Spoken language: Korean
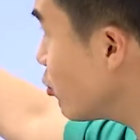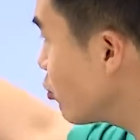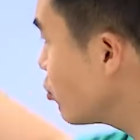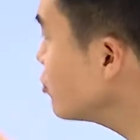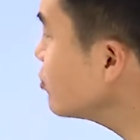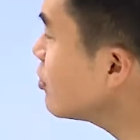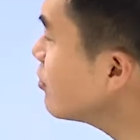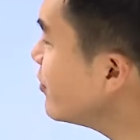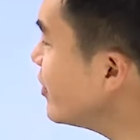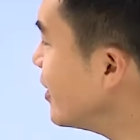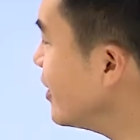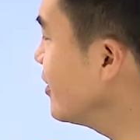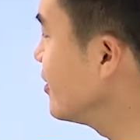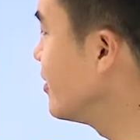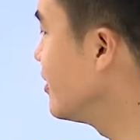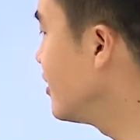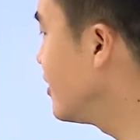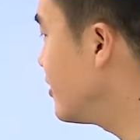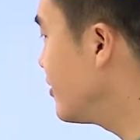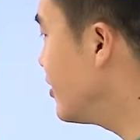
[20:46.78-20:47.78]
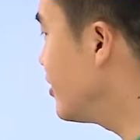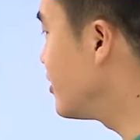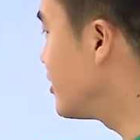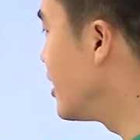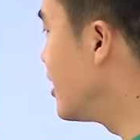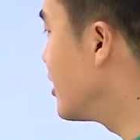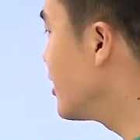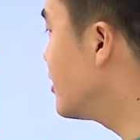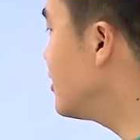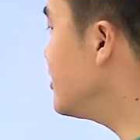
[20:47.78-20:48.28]
거 옳은 겁니다. 니은
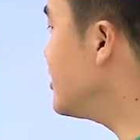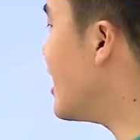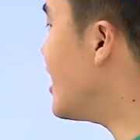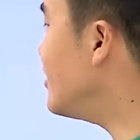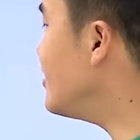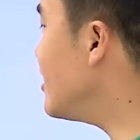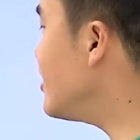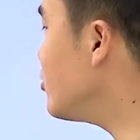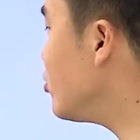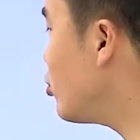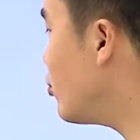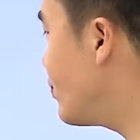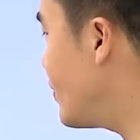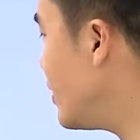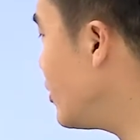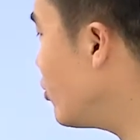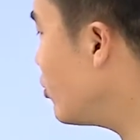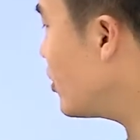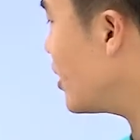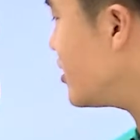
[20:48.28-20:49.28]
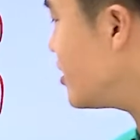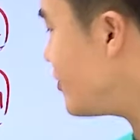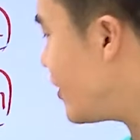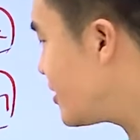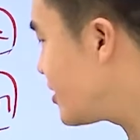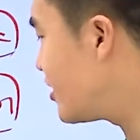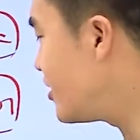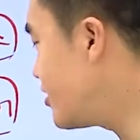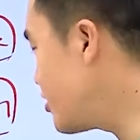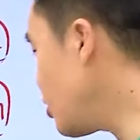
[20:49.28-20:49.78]
그는 상대적으로 빈곤하지만
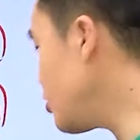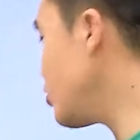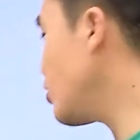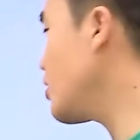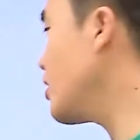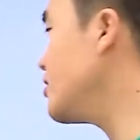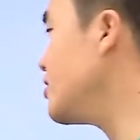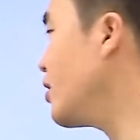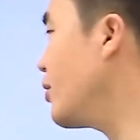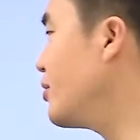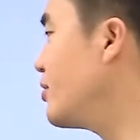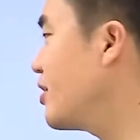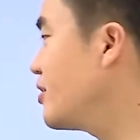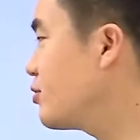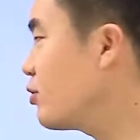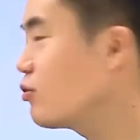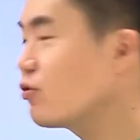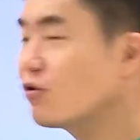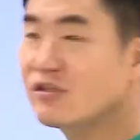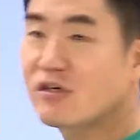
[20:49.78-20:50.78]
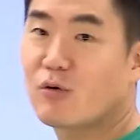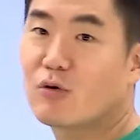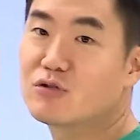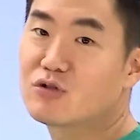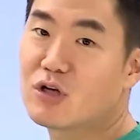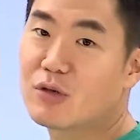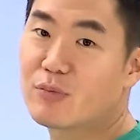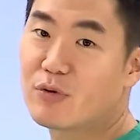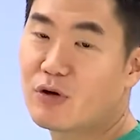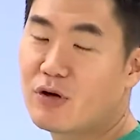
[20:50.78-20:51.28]
질서정연한 사회에 대해서는 더 이상
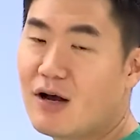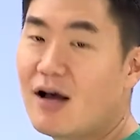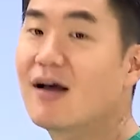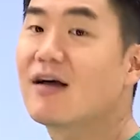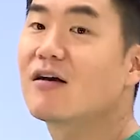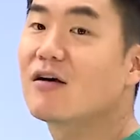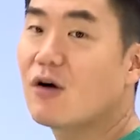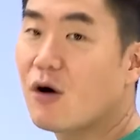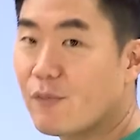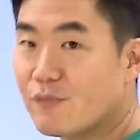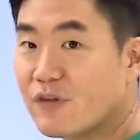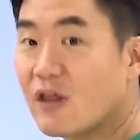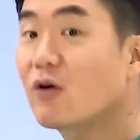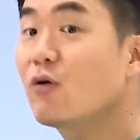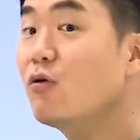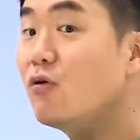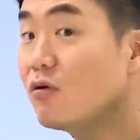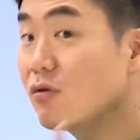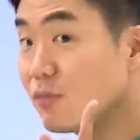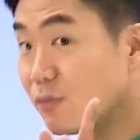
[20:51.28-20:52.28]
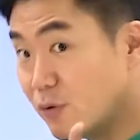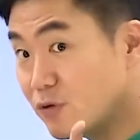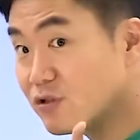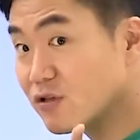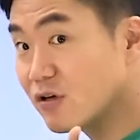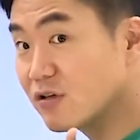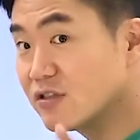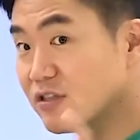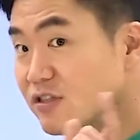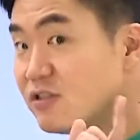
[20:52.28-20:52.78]
원조할 필요가 없다고
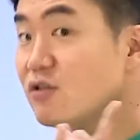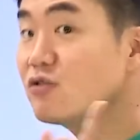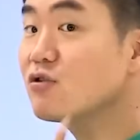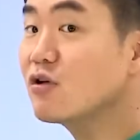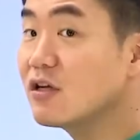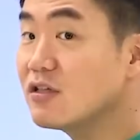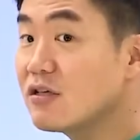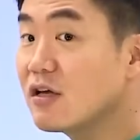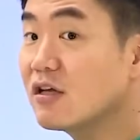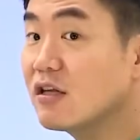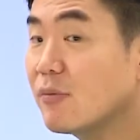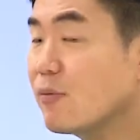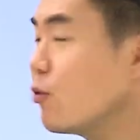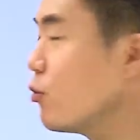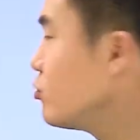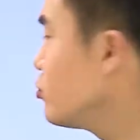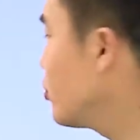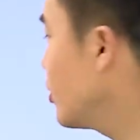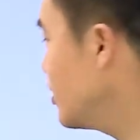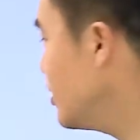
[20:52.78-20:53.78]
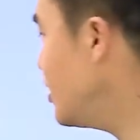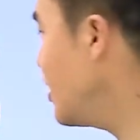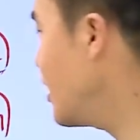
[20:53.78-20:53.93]
보죠. 질서정연한 사회에 대면 원조하지